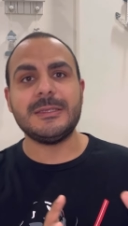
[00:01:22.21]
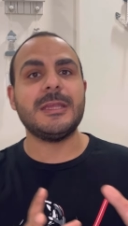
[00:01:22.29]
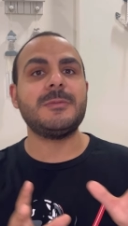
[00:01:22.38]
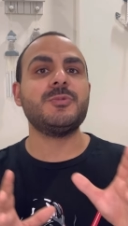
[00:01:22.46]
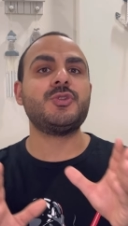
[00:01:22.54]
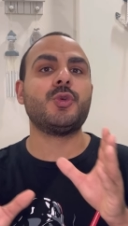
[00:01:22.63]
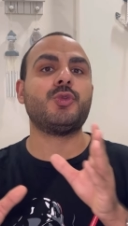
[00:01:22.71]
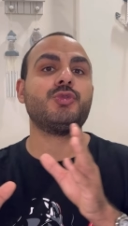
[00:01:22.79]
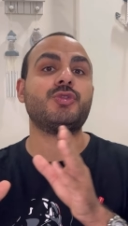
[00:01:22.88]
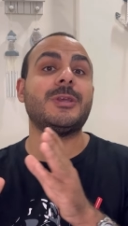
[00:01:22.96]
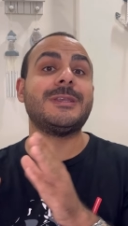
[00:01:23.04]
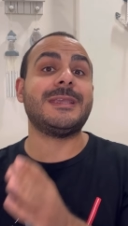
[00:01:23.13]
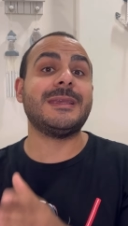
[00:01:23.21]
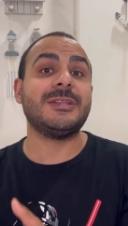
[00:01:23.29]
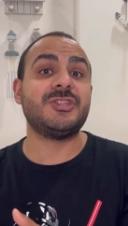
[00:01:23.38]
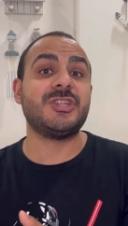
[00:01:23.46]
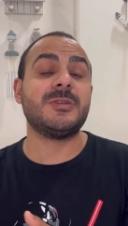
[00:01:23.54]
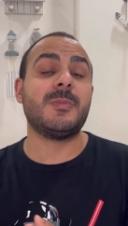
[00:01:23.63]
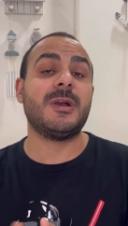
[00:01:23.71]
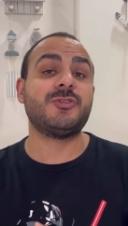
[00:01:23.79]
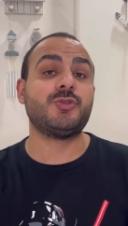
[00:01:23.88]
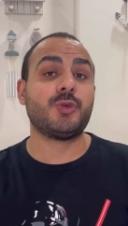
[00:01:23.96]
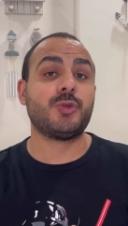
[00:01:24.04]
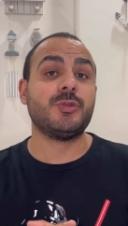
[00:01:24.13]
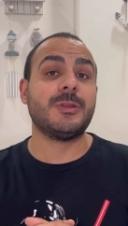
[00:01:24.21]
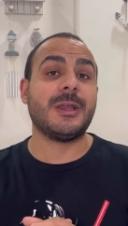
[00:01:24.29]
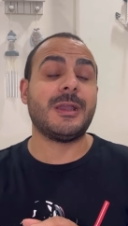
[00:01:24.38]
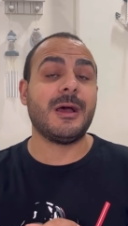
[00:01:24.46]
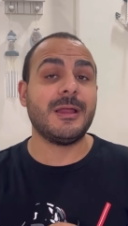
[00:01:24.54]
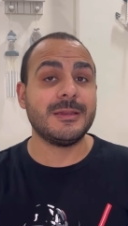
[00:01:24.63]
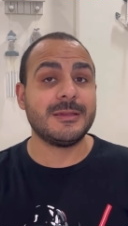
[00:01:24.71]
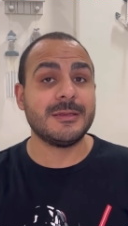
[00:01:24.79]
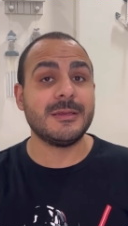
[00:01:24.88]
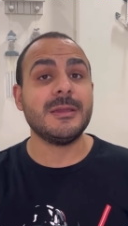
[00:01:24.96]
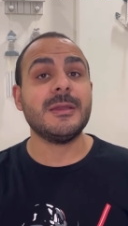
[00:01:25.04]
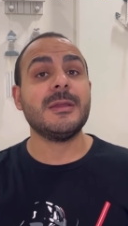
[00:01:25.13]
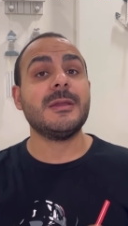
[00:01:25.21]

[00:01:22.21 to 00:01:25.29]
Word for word: 79'da geri çıkmak zorunda kaldı